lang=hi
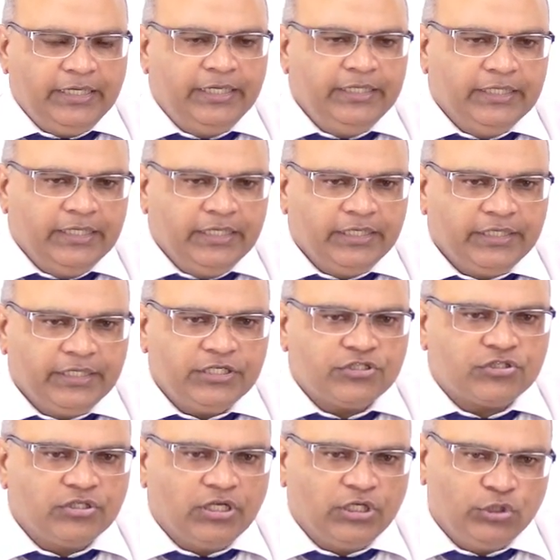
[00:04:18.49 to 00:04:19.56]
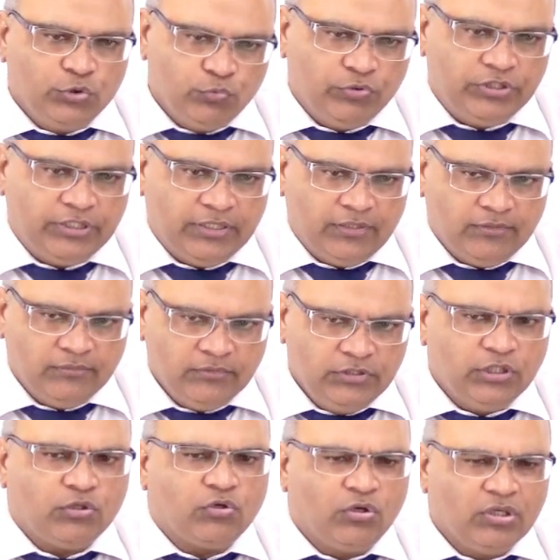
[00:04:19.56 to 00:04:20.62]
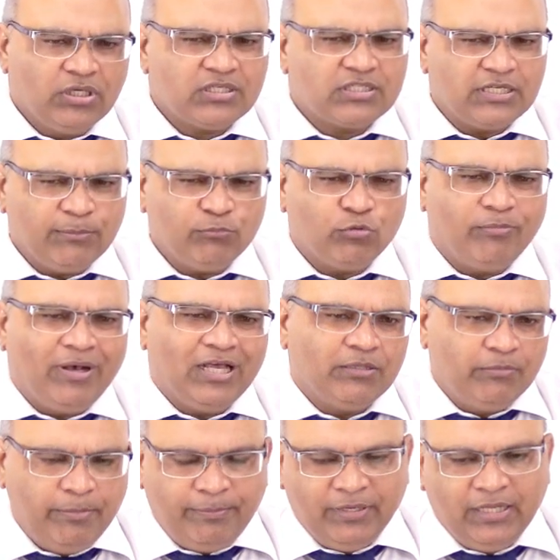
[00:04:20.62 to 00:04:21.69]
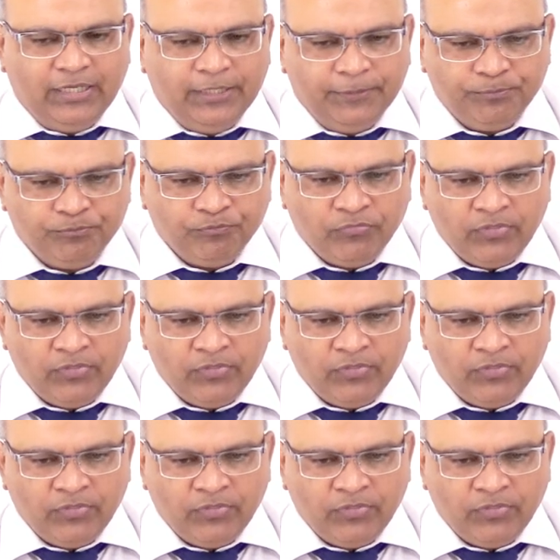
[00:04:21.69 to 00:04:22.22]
इंडियन नेशनल यूनियन ये कांग्रेस नाम तो बाद में पड़ा है